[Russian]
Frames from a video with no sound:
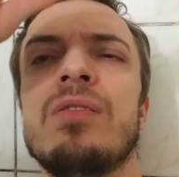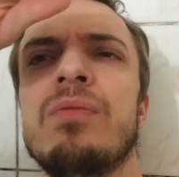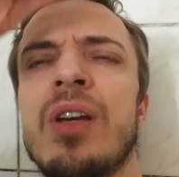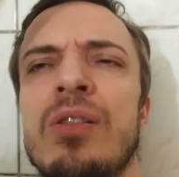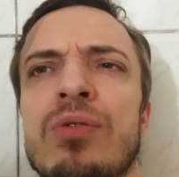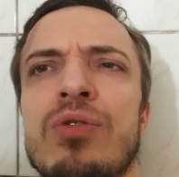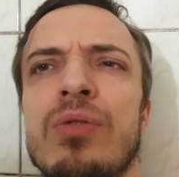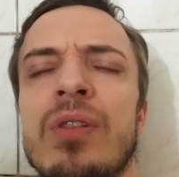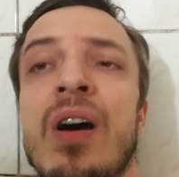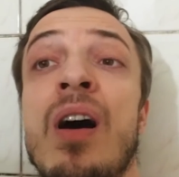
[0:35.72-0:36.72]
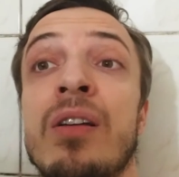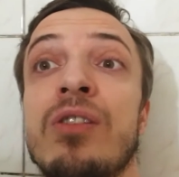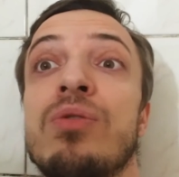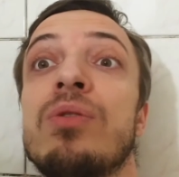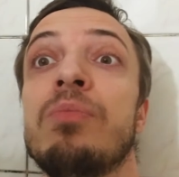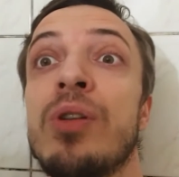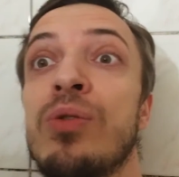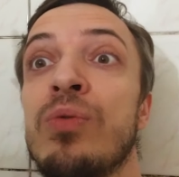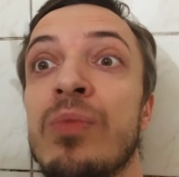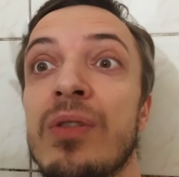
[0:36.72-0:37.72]
связью что-то. А, я что-то
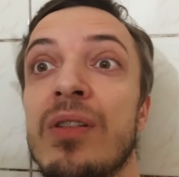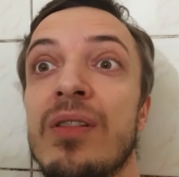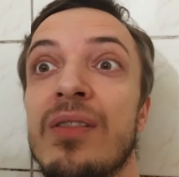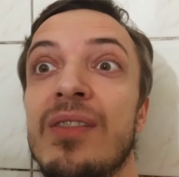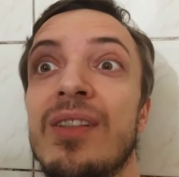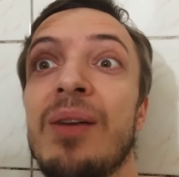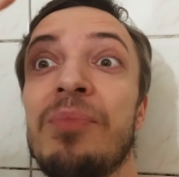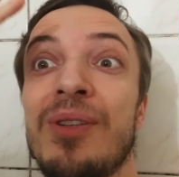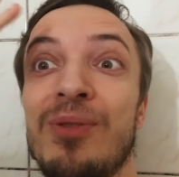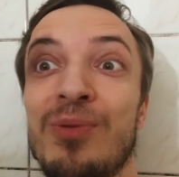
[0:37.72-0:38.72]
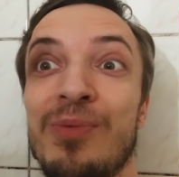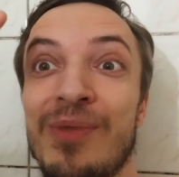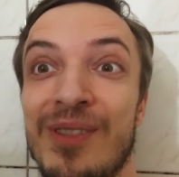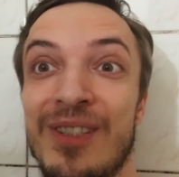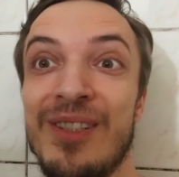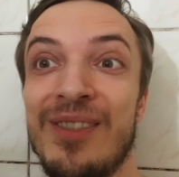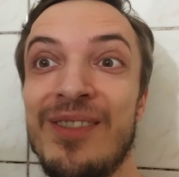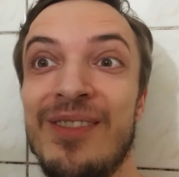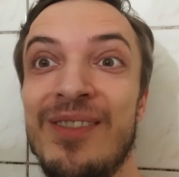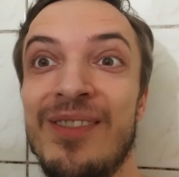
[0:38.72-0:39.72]
придумал. Я придумал.
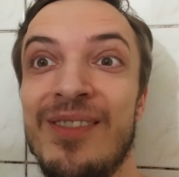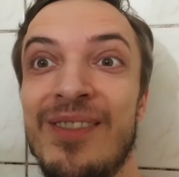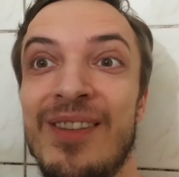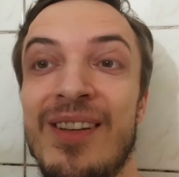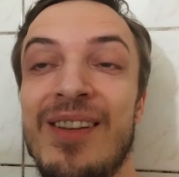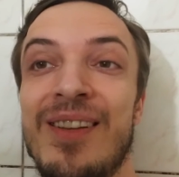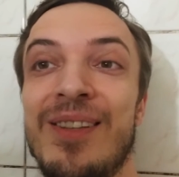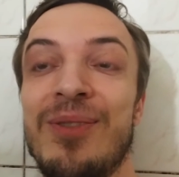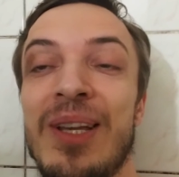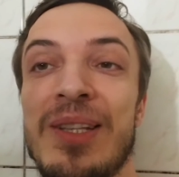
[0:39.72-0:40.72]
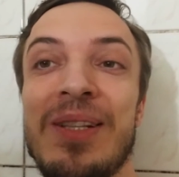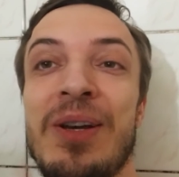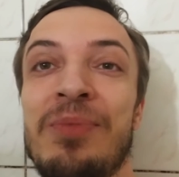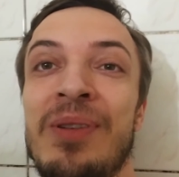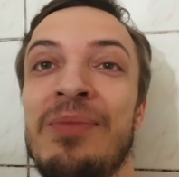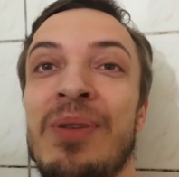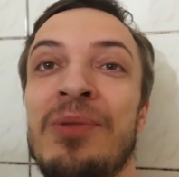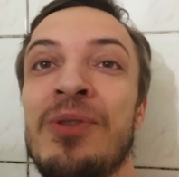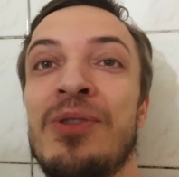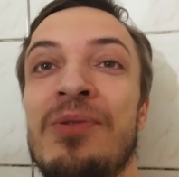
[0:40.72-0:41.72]
Но ну, я не знаю, правда,
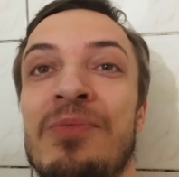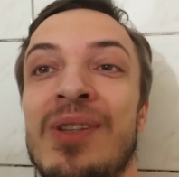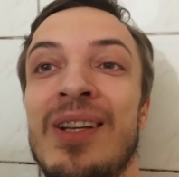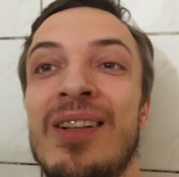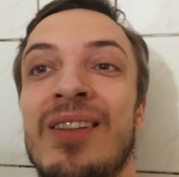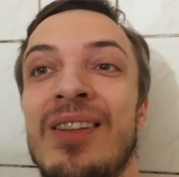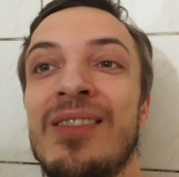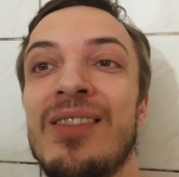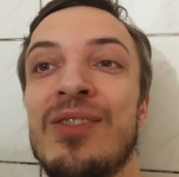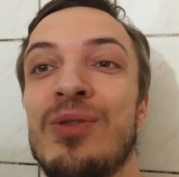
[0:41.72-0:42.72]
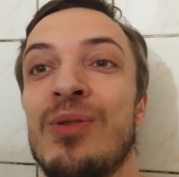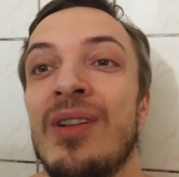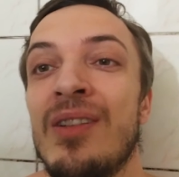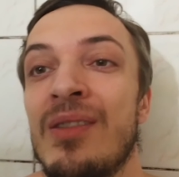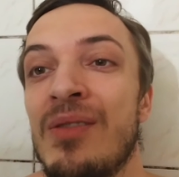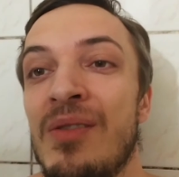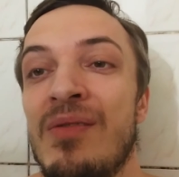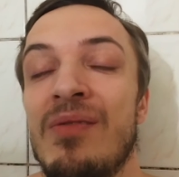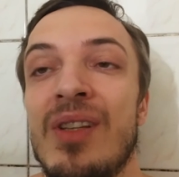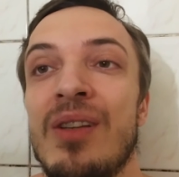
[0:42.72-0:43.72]
получится у меня или нет, и стоит ли это говорить в
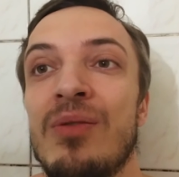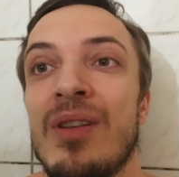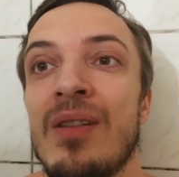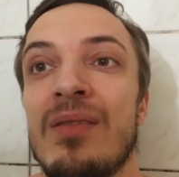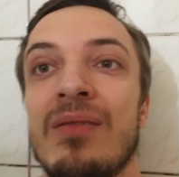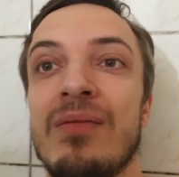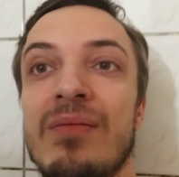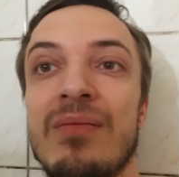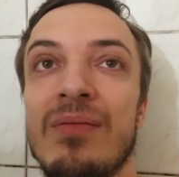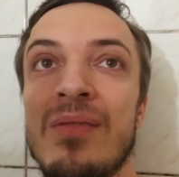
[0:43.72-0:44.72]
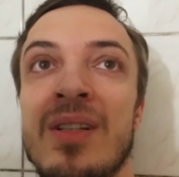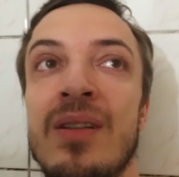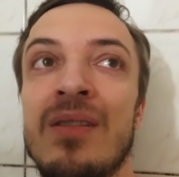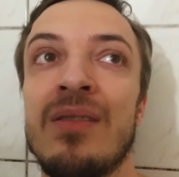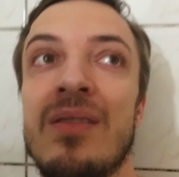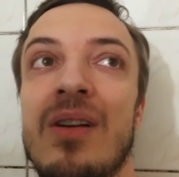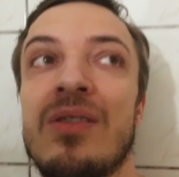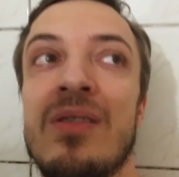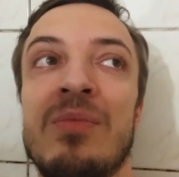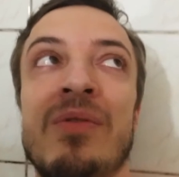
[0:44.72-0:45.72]
дневнике, но я
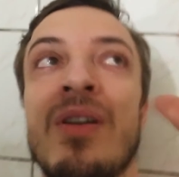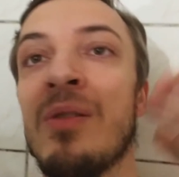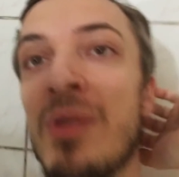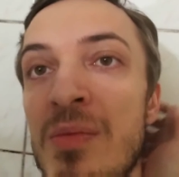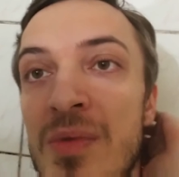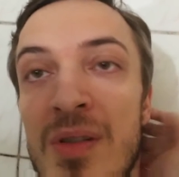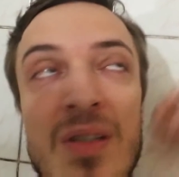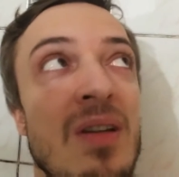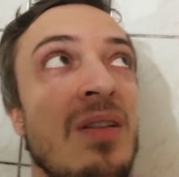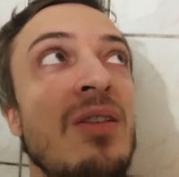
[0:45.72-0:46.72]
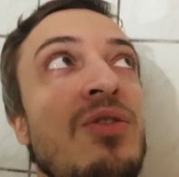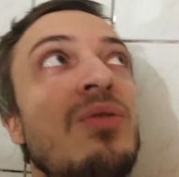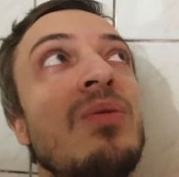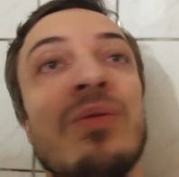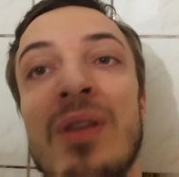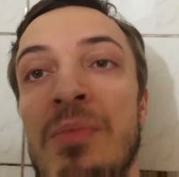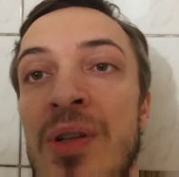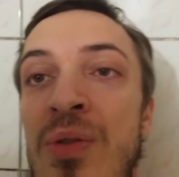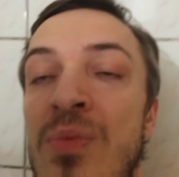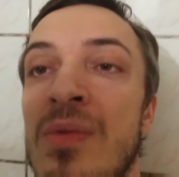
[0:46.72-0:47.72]
как-то забываю об этом рассказать, что я
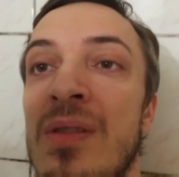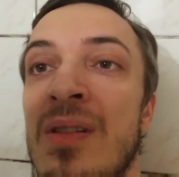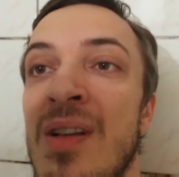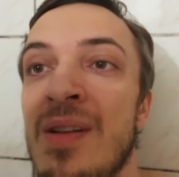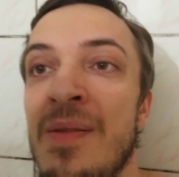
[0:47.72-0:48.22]
придумал